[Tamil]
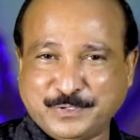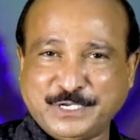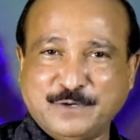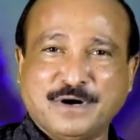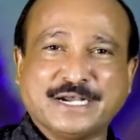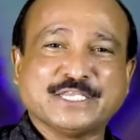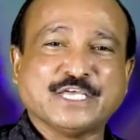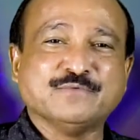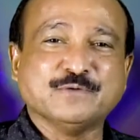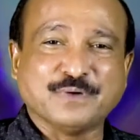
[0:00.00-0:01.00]
பிரியமான
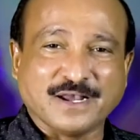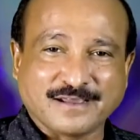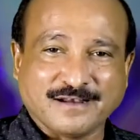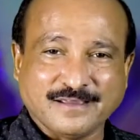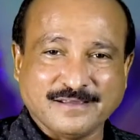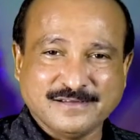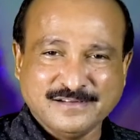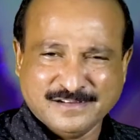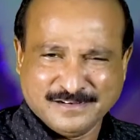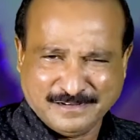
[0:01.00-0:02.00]
தெய்வ பிள்ளைகளே
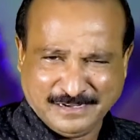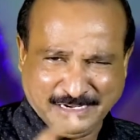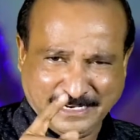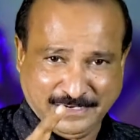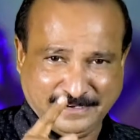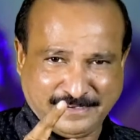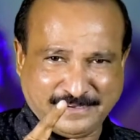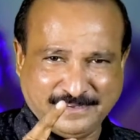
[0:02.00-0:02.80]
நீங்க